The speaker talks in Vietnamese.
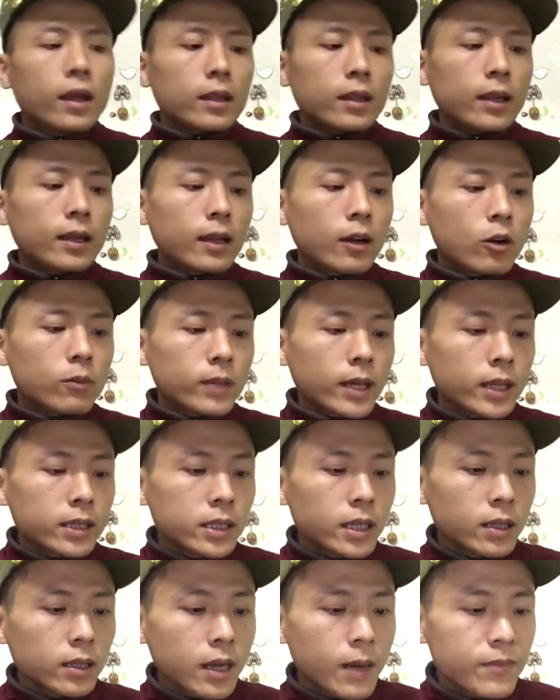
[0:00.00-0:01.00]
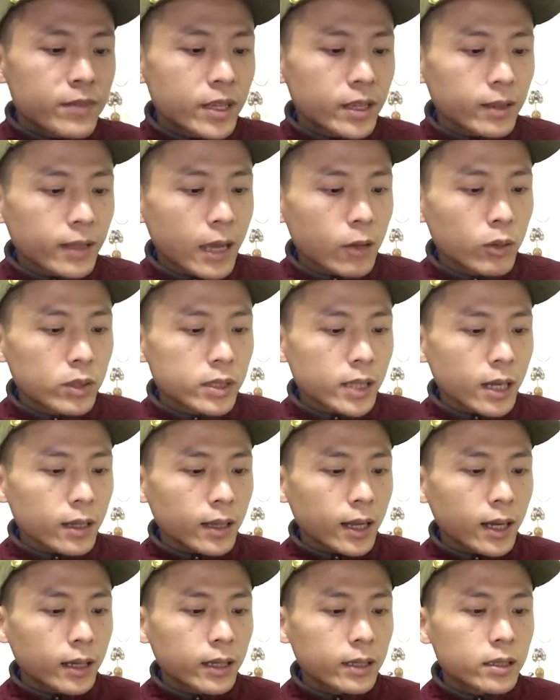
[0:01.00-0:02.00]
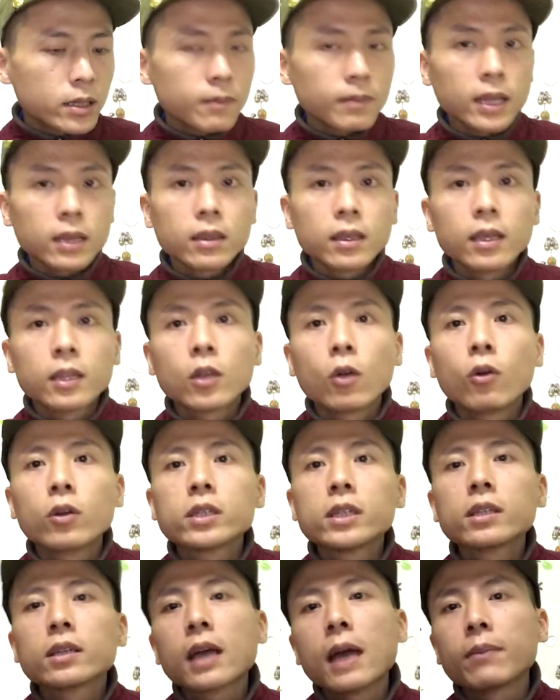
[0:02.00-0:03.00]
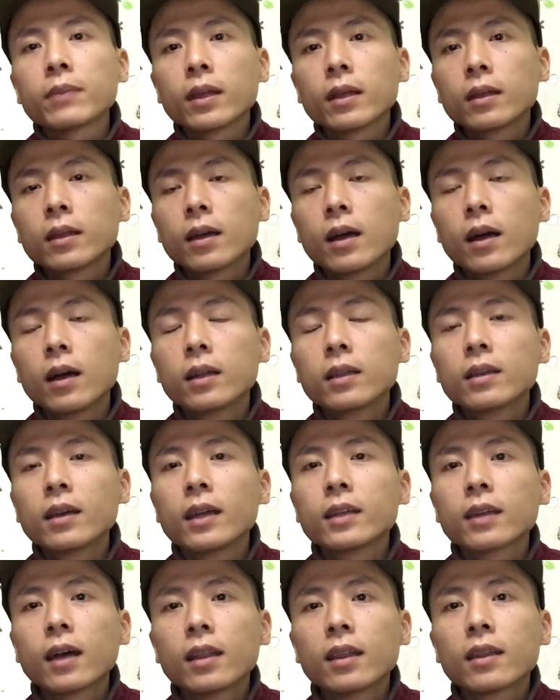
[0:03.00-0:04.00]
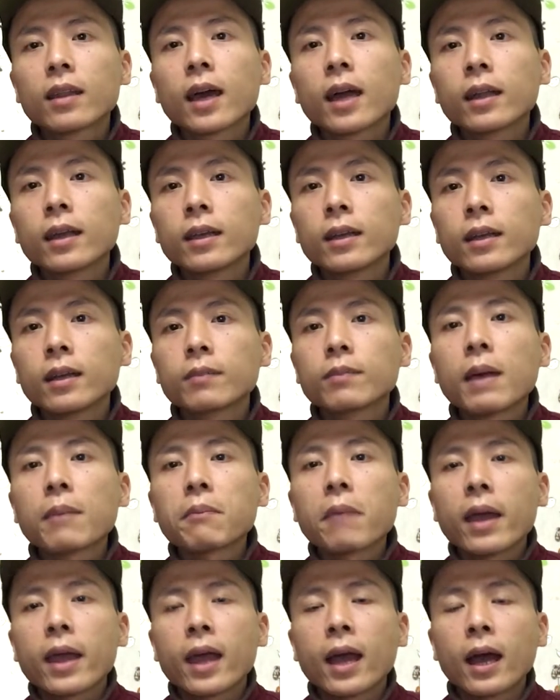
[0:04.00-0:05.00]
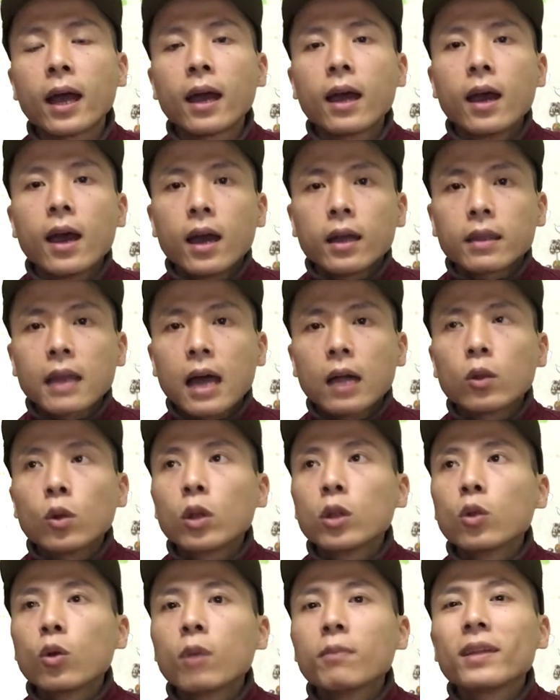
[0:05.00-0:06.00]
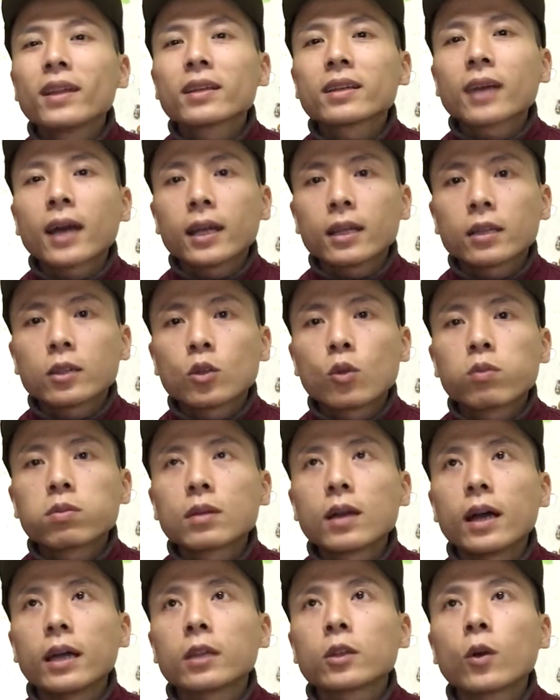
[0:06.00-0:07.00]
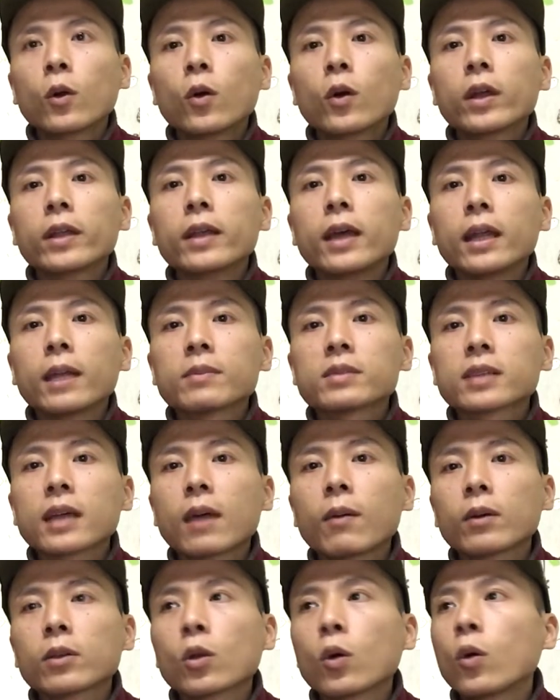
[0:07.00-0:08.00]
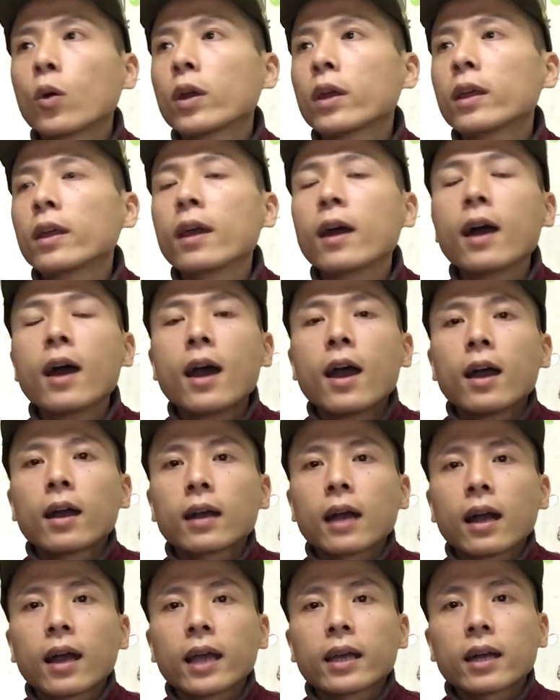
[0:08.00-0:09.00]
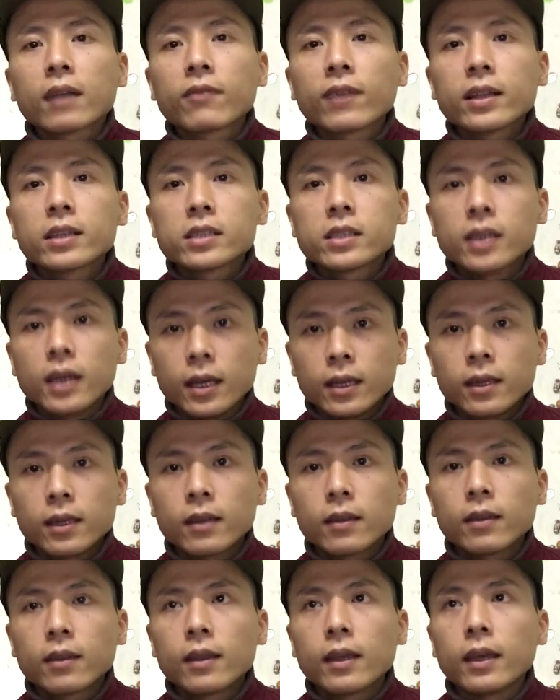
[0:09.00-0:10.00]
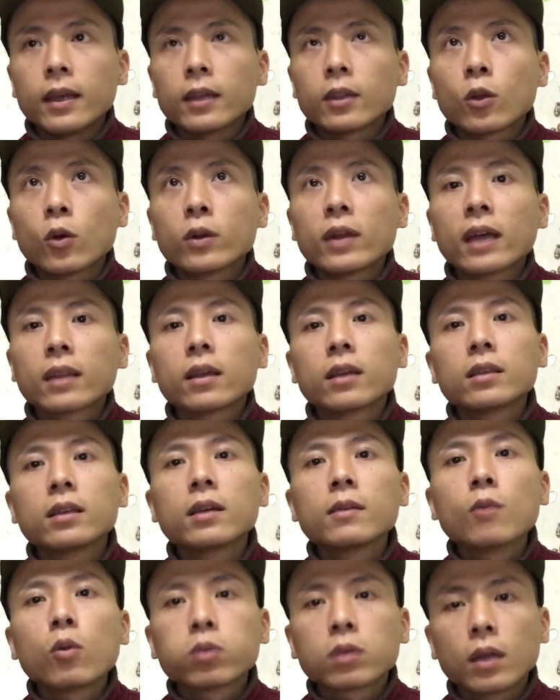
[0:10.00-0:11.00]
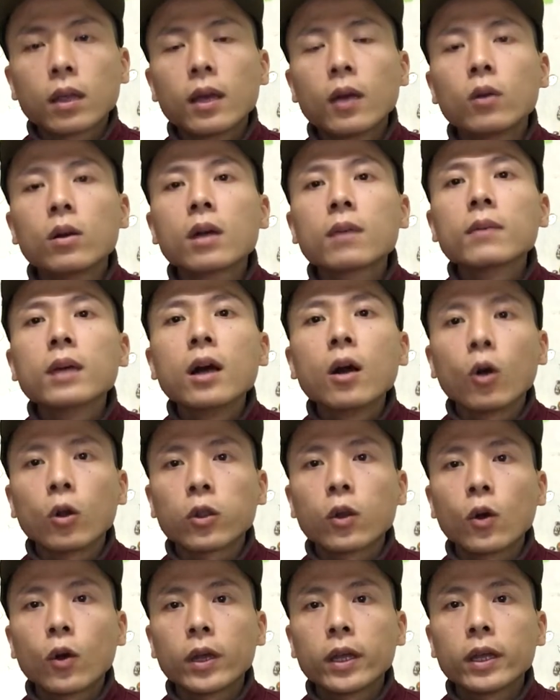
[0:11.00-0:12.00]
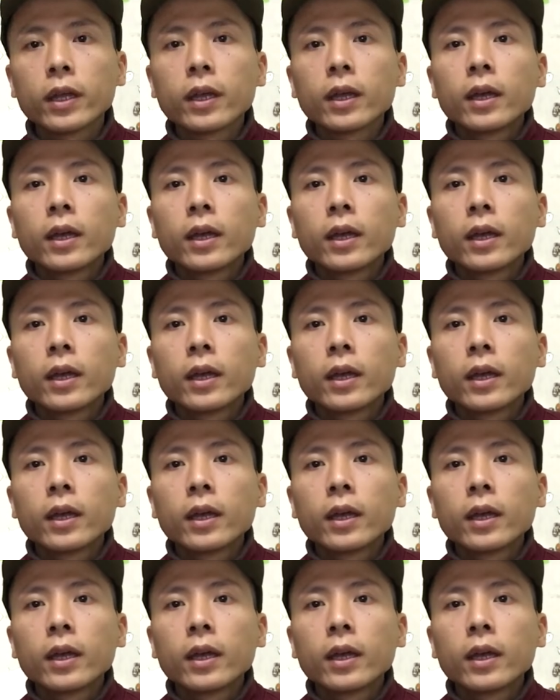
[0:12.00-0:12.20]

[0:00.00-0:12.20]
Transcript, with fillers: thì là hôm nay trên cầm trên tay cuốn sách này thì trước mắt thì tôi xin cảm thân ơn người thân gia đình bạn bè đã luôn luôn bên cạnh thúc đẩy tôi để làm sao mà tôi càng ngày càng phát triển để tôi đạt được những mục tiêu ước mơ của tôi